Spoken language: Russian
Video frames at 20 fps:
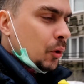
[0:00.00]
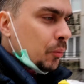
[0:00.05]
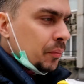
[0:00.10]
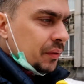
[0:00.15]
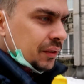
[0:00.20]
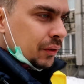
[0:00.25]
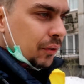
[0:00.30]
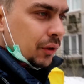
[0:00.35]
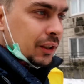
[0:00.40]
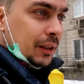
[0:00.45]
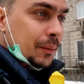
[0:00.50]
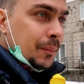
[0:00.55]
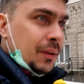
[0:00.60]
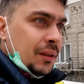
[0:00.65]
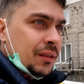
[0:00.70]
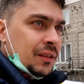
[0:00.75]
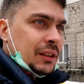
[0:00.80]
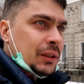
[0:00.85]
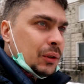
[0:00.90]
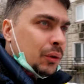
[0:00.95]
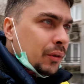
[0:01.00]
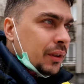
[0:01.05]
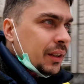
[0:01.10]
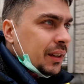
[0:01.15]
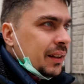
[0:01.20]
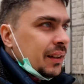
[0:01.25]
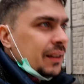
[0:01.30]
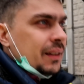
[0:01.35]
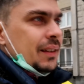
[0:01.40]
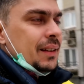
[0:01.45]
промзонами,
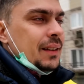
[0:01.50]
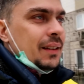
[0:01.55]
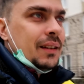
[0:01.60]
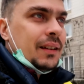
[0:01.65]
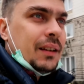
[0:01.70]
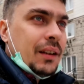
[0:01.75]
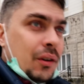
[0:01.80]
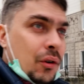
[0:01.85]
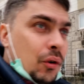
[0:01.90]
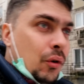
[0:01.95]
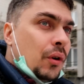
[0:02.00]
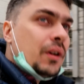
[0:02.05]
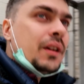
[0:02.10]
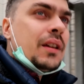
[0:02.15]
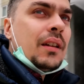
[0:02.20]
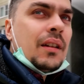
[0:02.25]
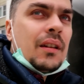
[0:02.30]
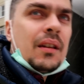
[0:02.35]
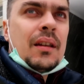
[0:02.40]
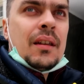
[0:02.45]
стройкой и рекой.